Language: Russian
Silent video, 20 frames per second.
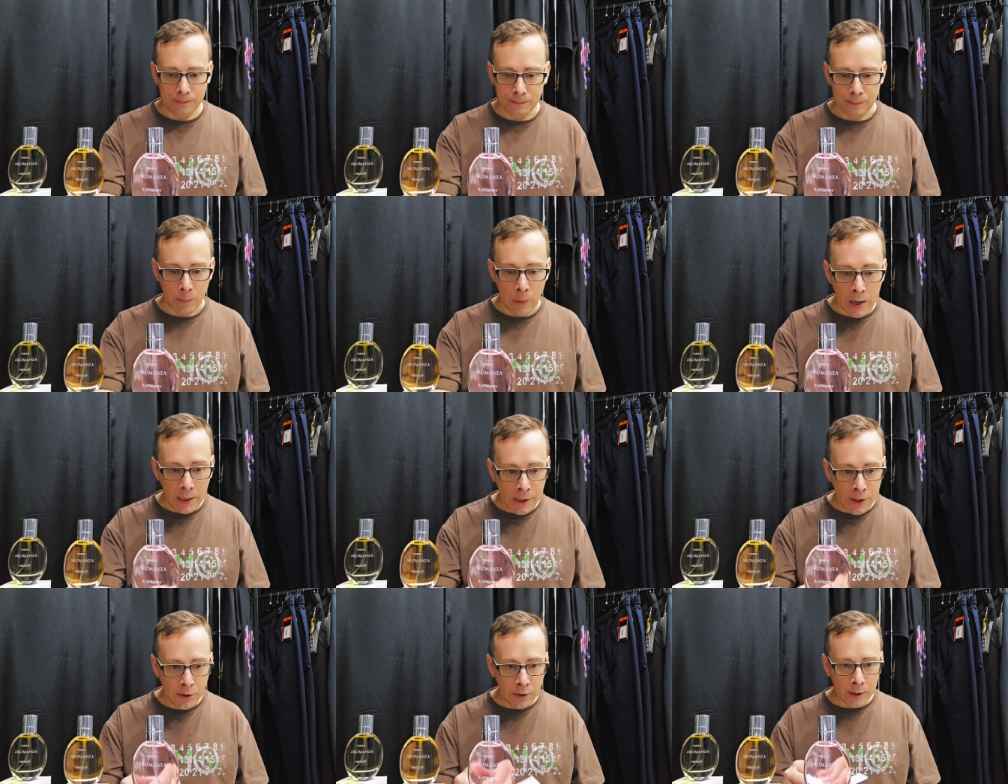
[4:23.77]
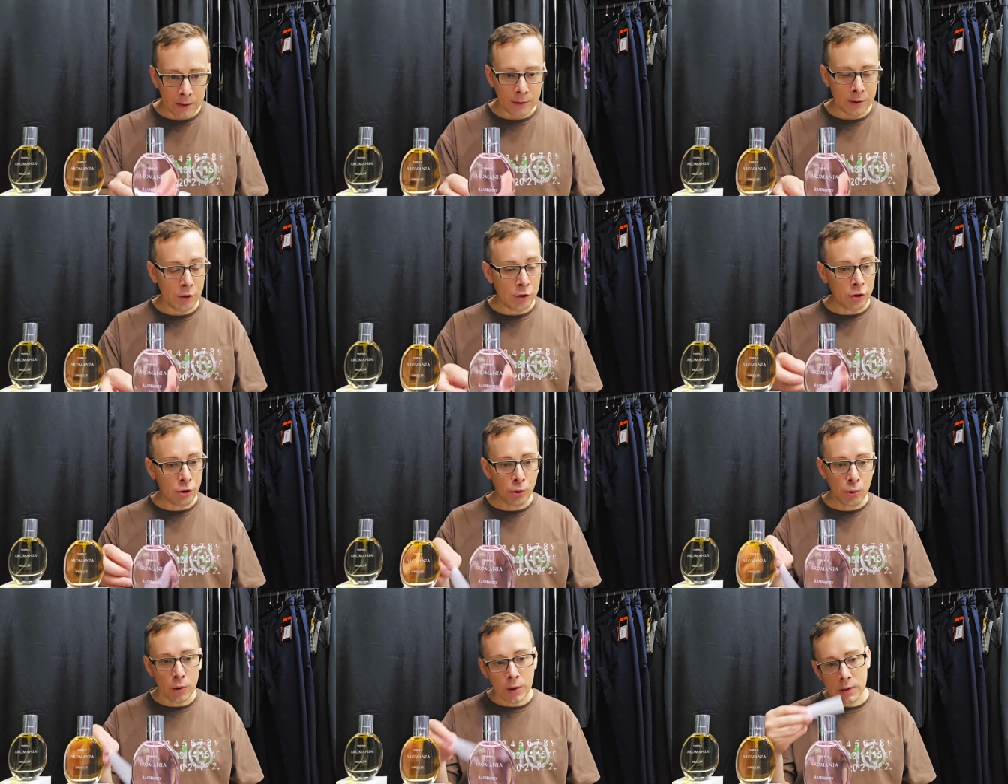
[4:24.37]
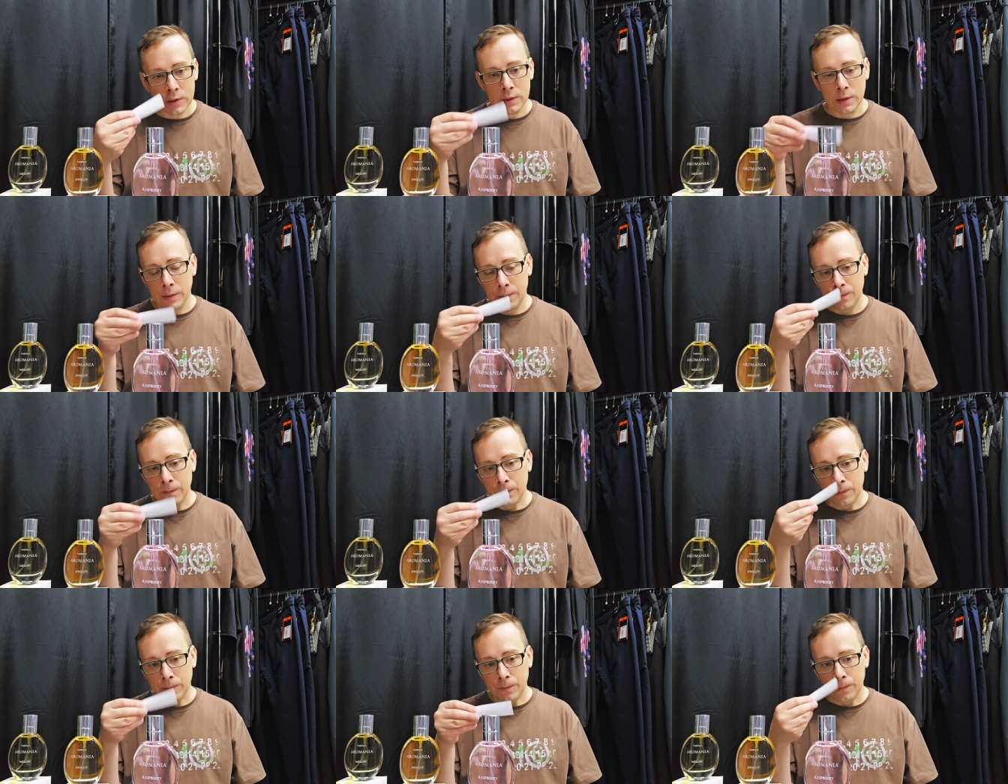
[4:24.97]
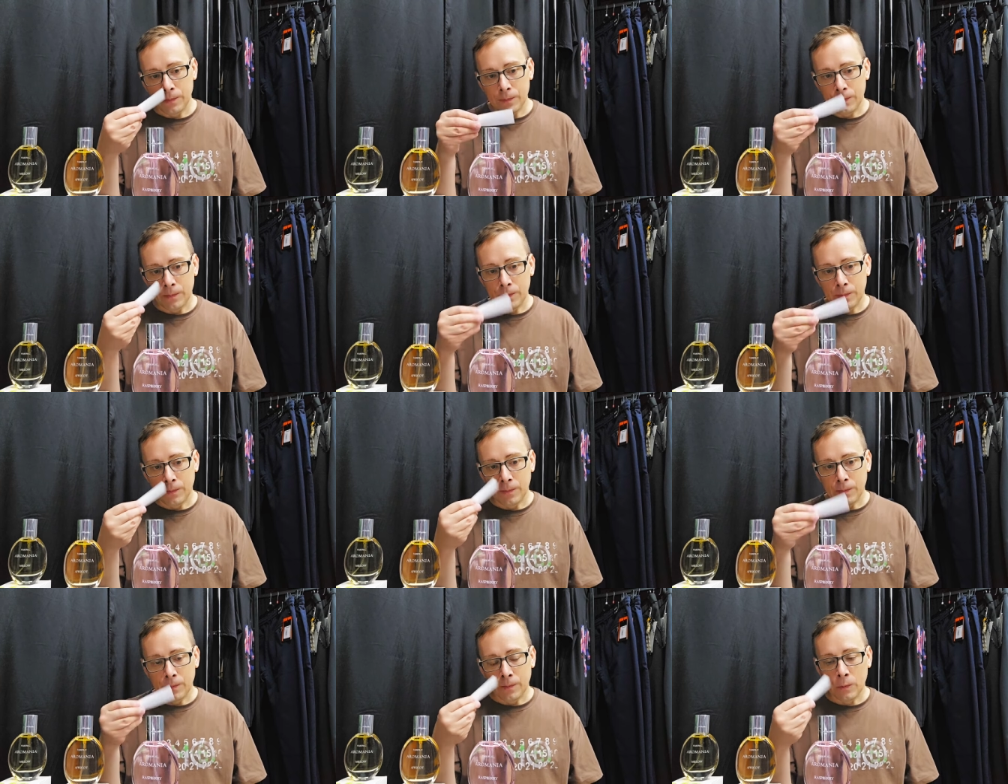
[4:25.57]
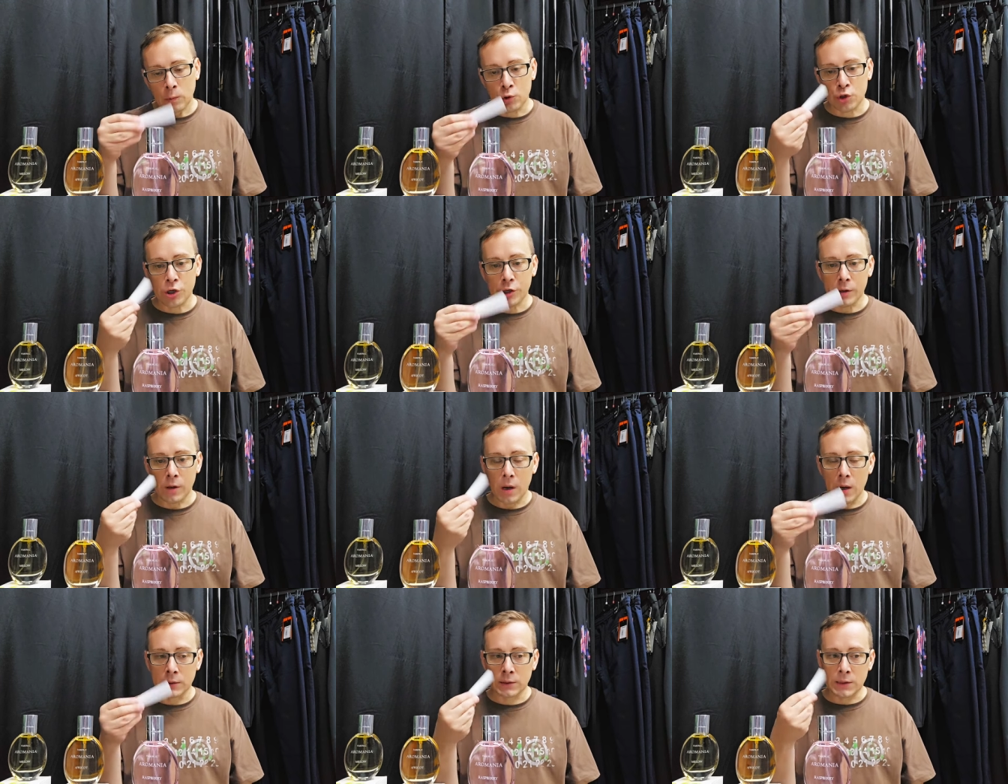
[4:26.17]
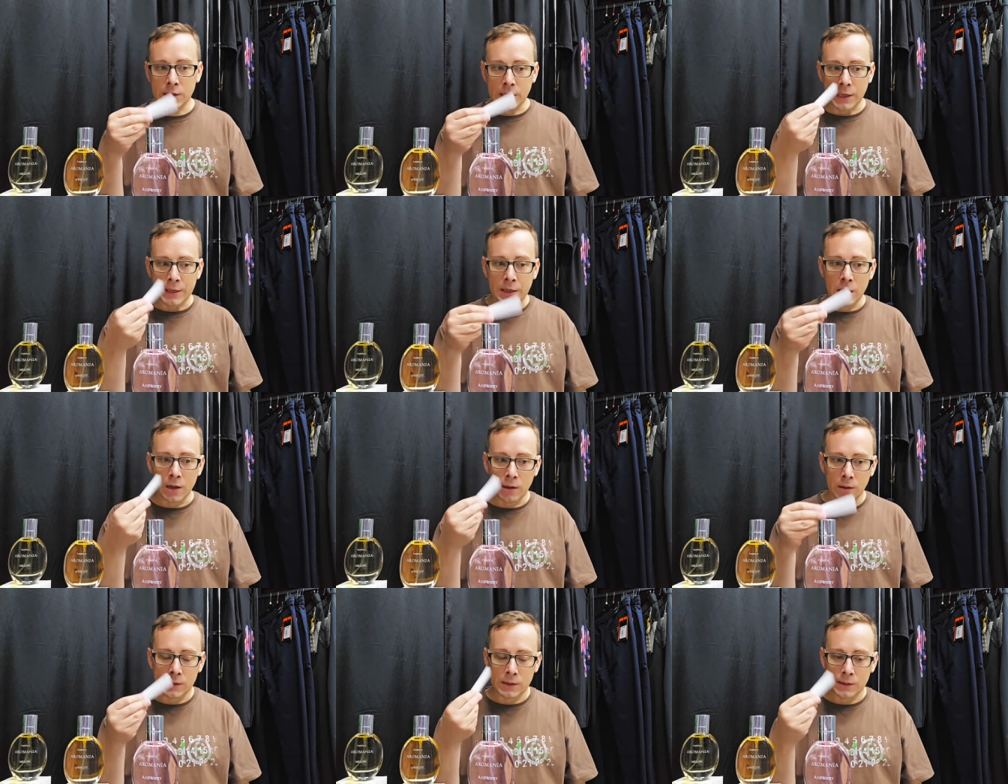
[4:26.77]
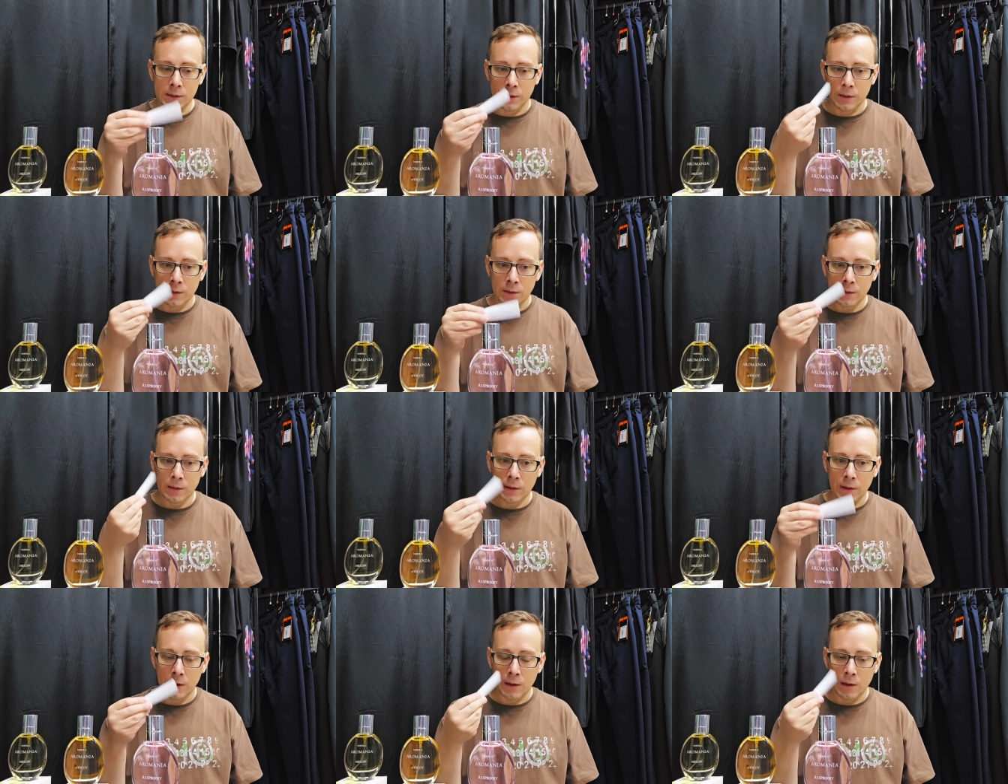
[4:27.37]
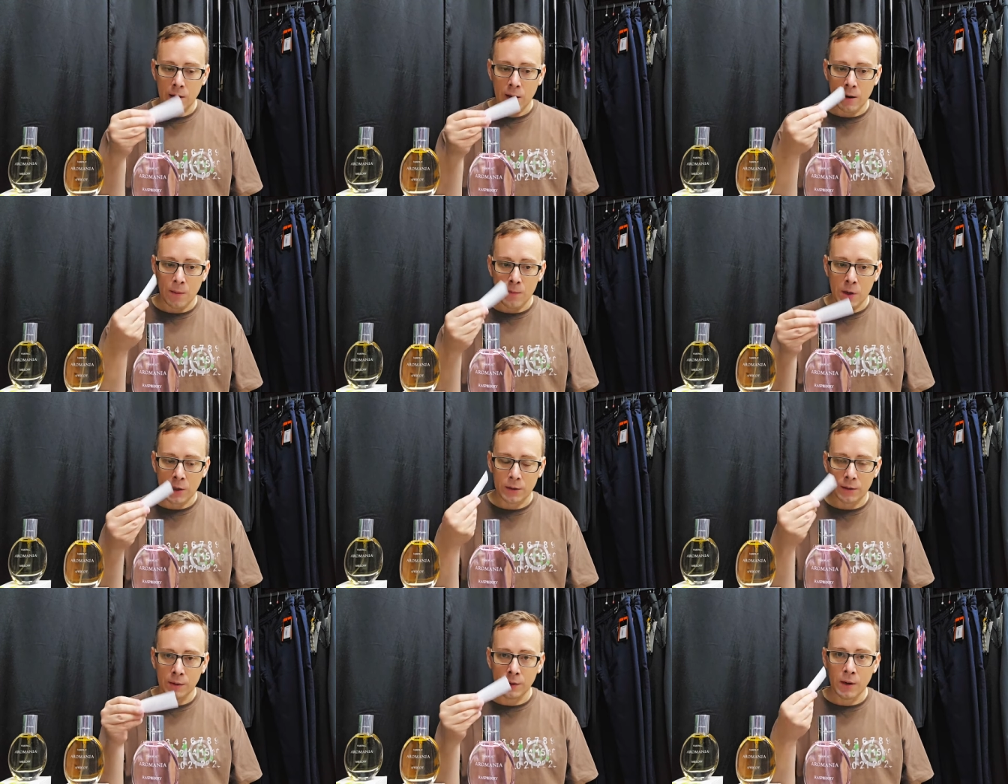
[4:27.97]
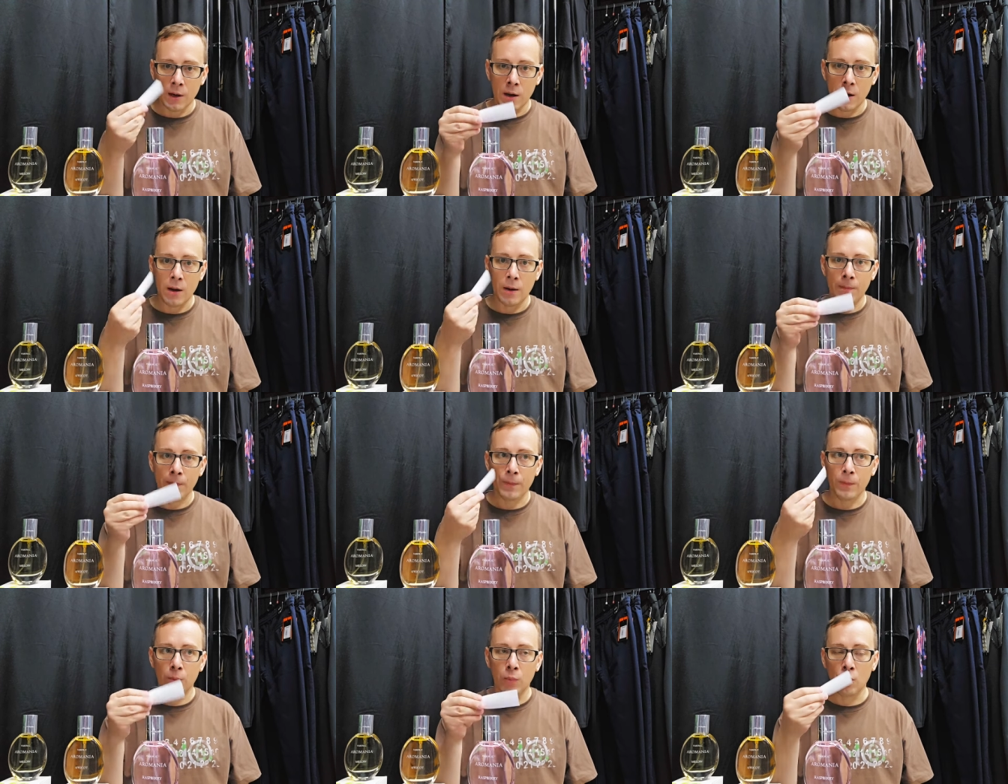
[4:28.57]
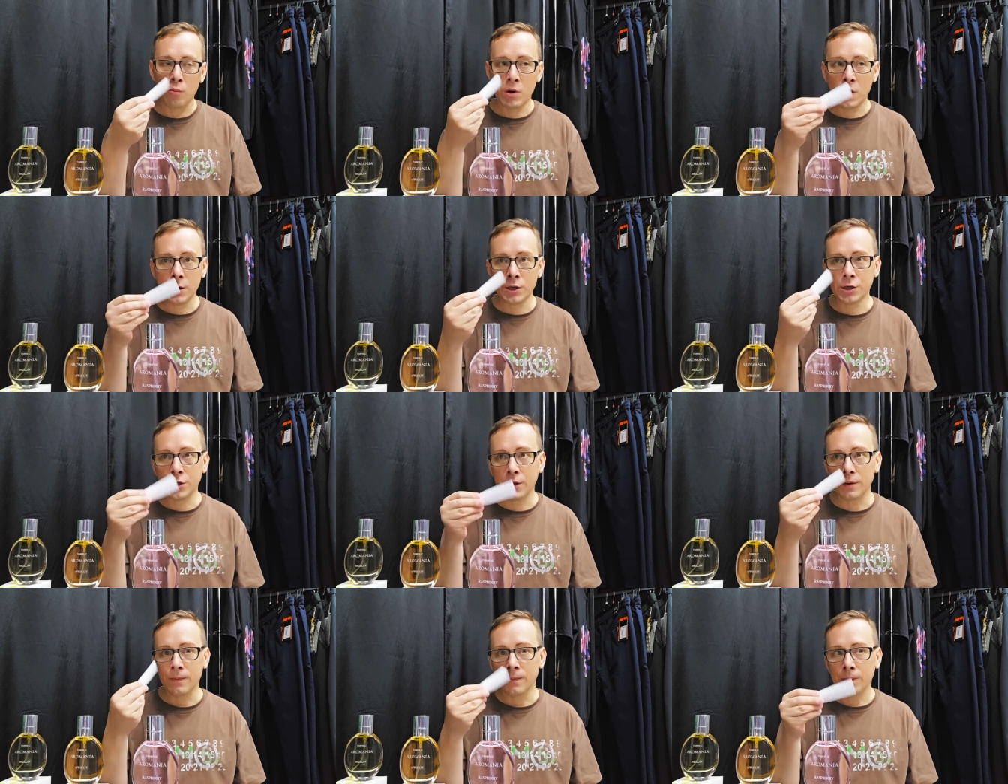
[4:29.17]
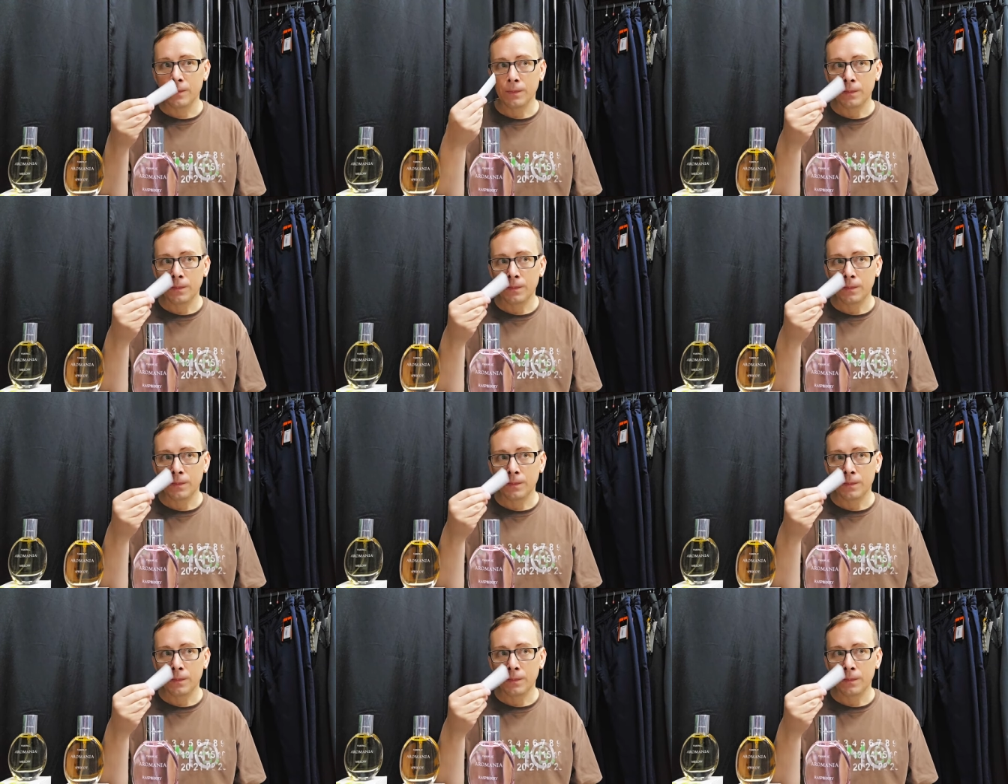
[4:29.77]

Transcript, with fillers: Малина, еще раз, уже отстоялся а, аромат на бумажке,